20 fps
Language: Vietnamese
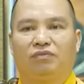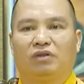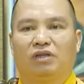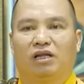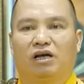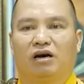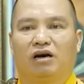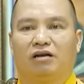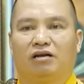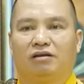
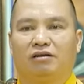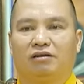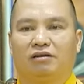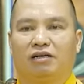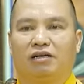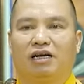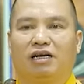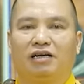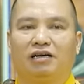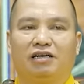đó
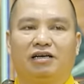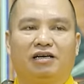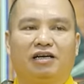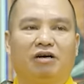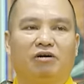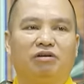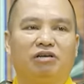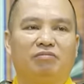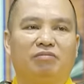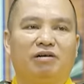tức là
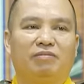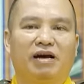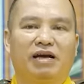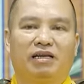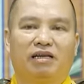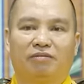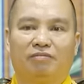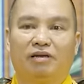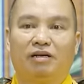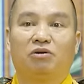kiểu như bị
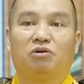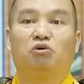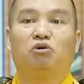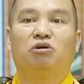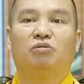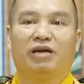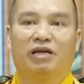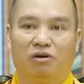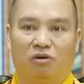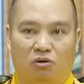bệnh nó bị
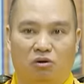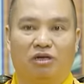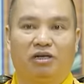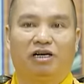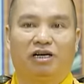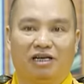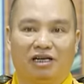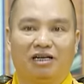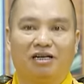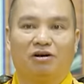cùi bệnh hổi
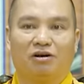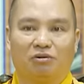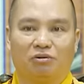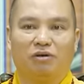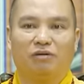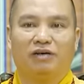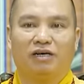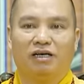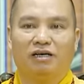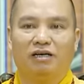nữa đấy các
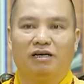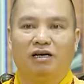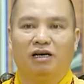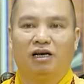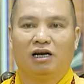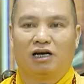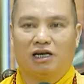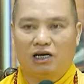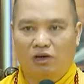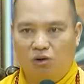quý vị
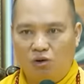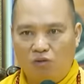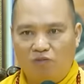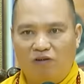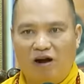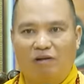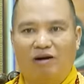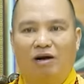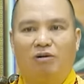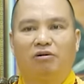cứ hút
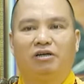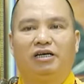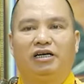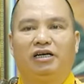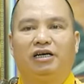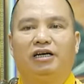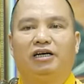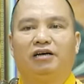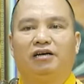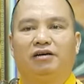vào đâu
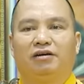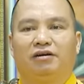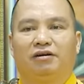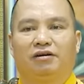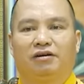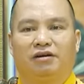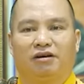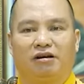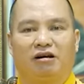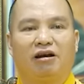thì
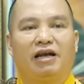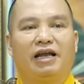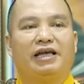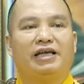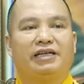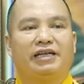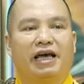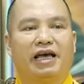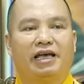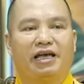nó lại
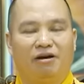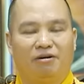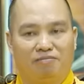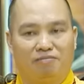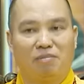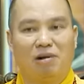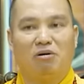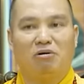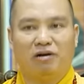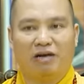chảy
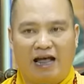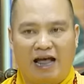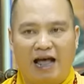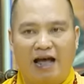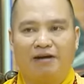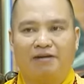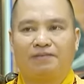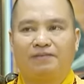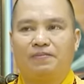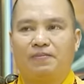máu
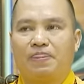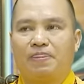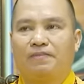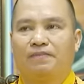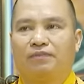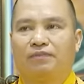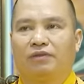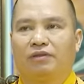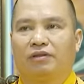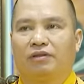ra
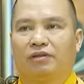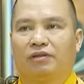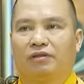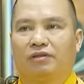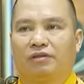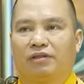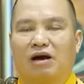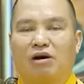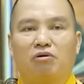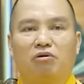
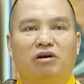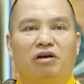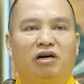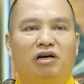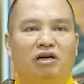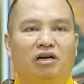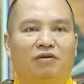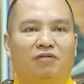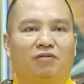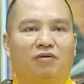đau
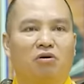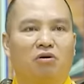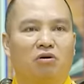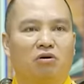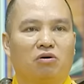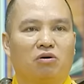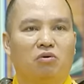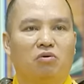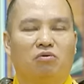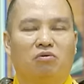đớn là vô
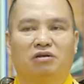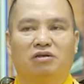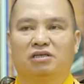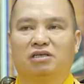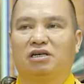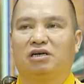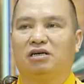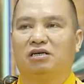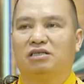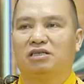cùng
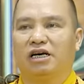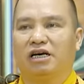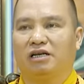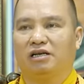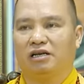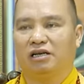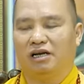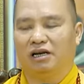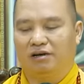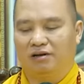sợ sệt
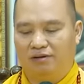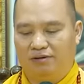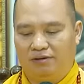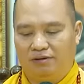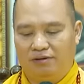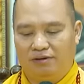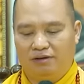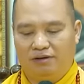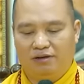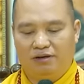
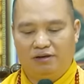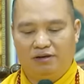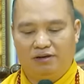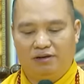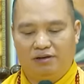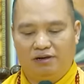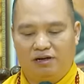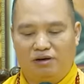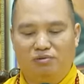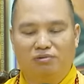
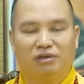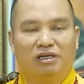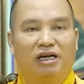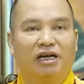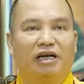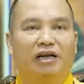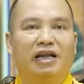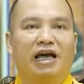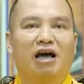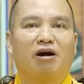không
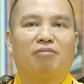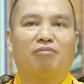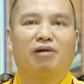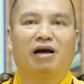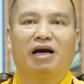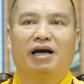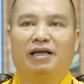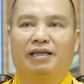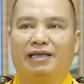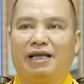thể nào
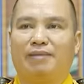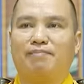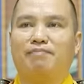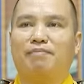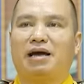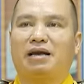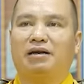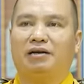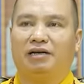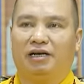mà nhắm
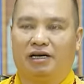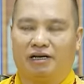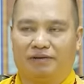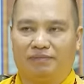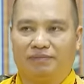mắt được